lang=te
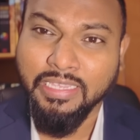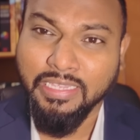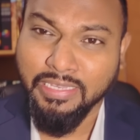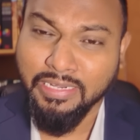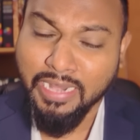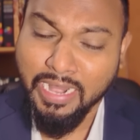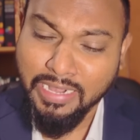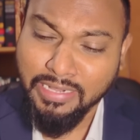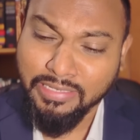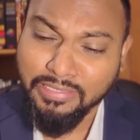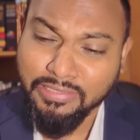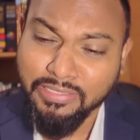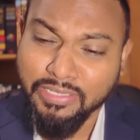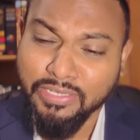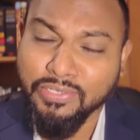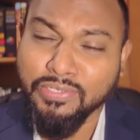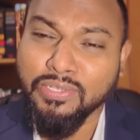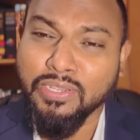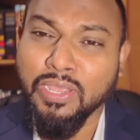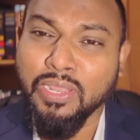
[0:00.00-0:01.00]
ఇలాంటి
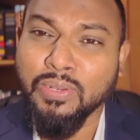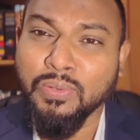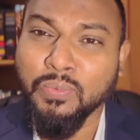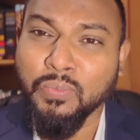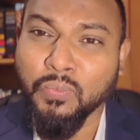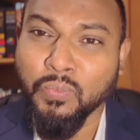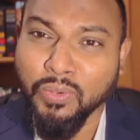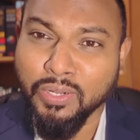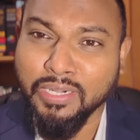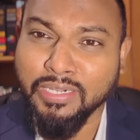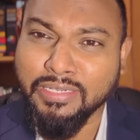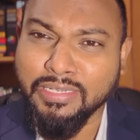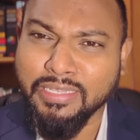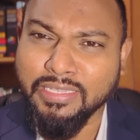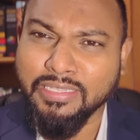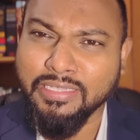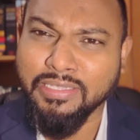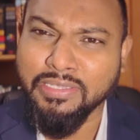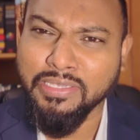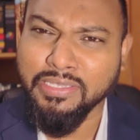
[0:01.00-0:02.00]
దేశాలు
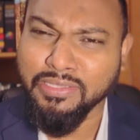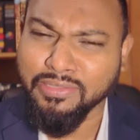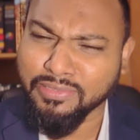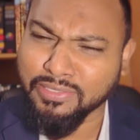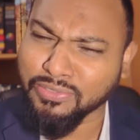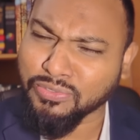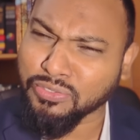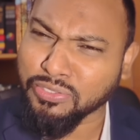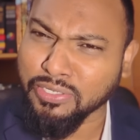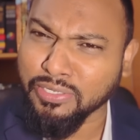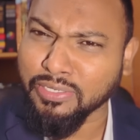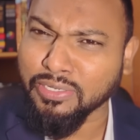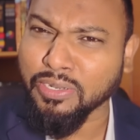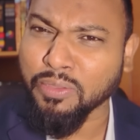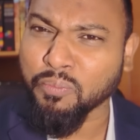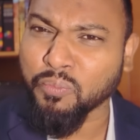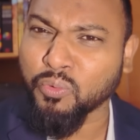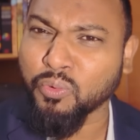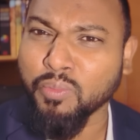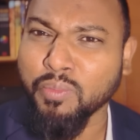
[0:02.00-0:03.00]
ఒకటై ఇంత చిన్న
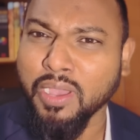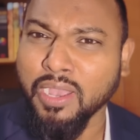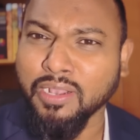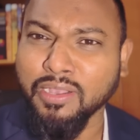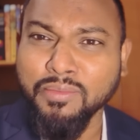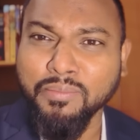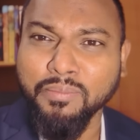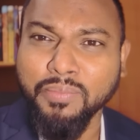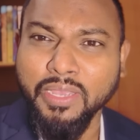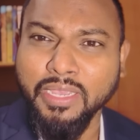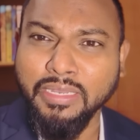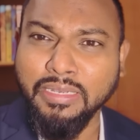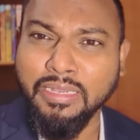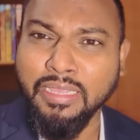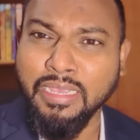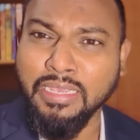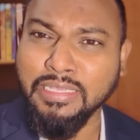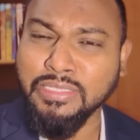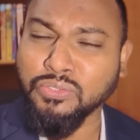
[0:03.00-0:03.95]
భూభాగం పైన